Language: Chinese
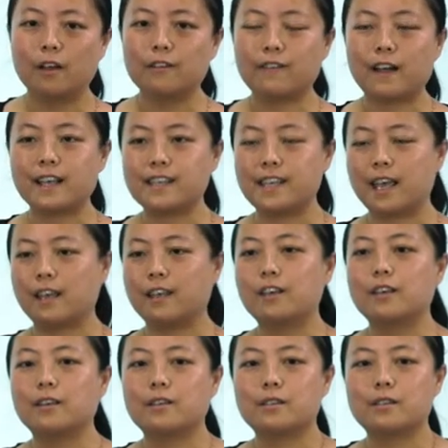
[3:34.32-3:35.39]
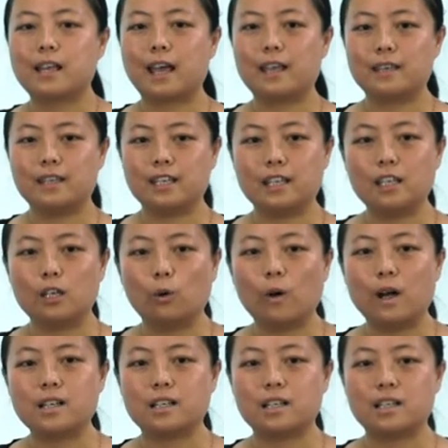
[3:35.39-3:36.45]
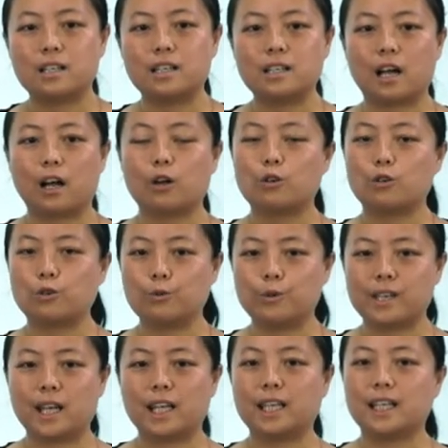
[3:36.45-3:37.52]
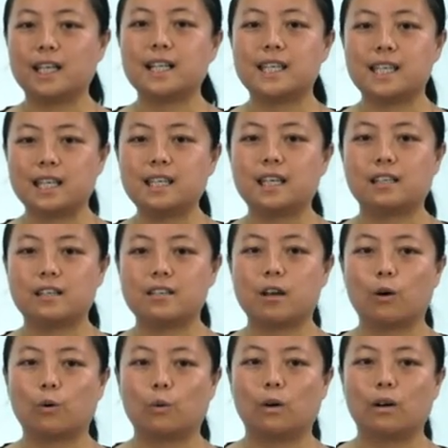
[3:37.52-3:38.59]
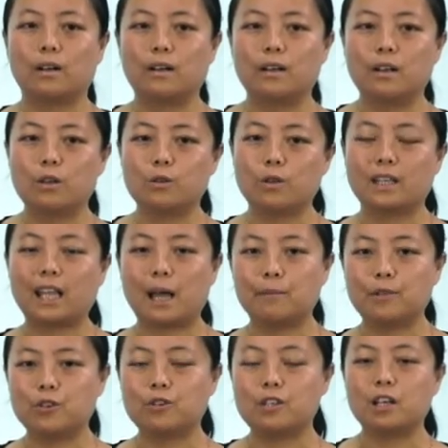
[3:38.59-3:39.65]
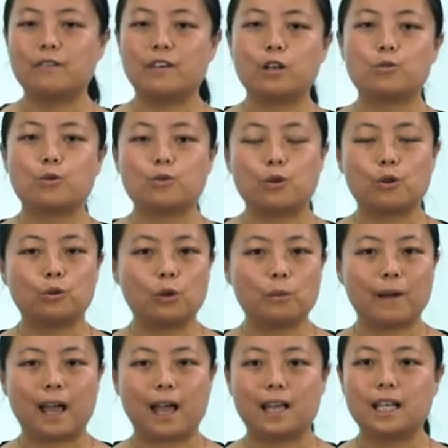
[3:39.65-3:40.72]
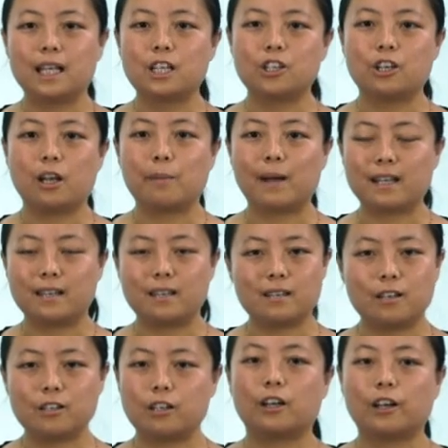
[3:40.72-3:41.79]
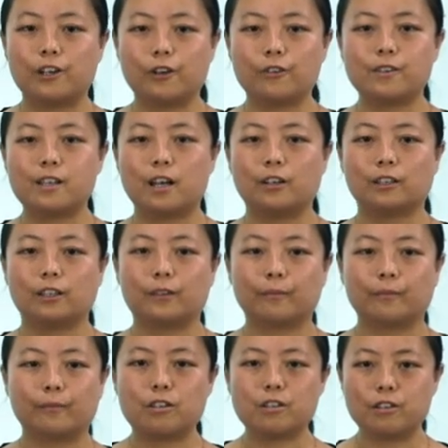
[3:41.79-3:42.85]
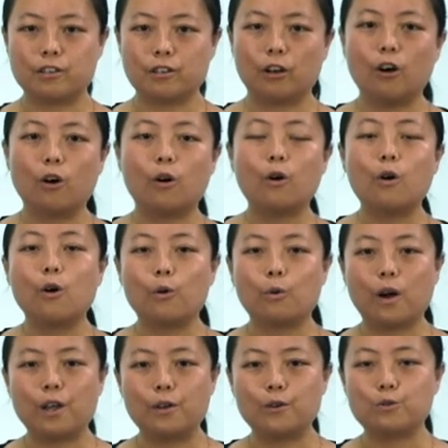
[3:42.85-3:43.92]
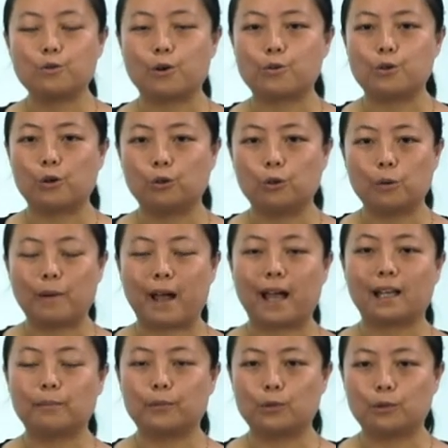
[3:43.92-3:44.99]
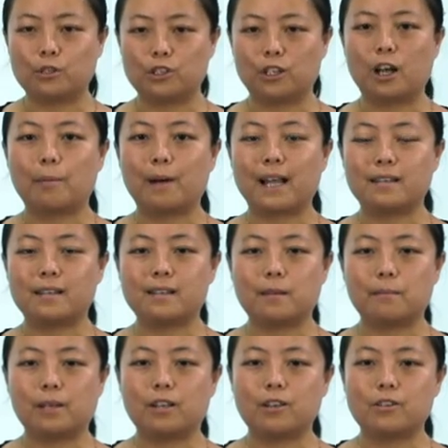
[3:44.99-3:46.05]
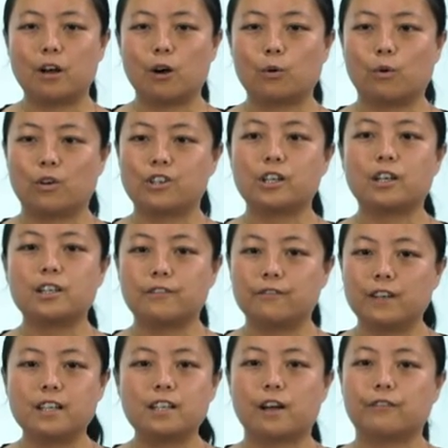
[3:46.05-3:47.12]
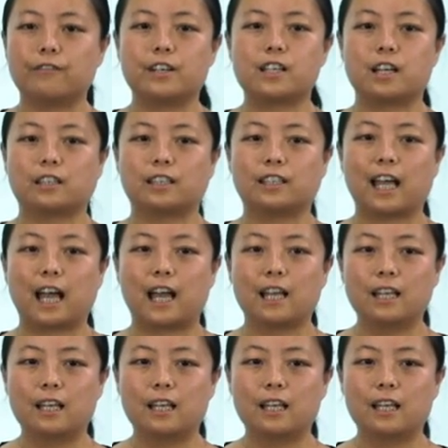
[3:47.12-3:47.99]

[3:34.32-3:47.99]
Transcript: 发现，在一例患者身上出现了一个惊人的效果，所以他们就认为左旋多巴治疗帕金森是很有效的。此后，关于左旋多巴治疗帕金森病的效果争议非常非常的大，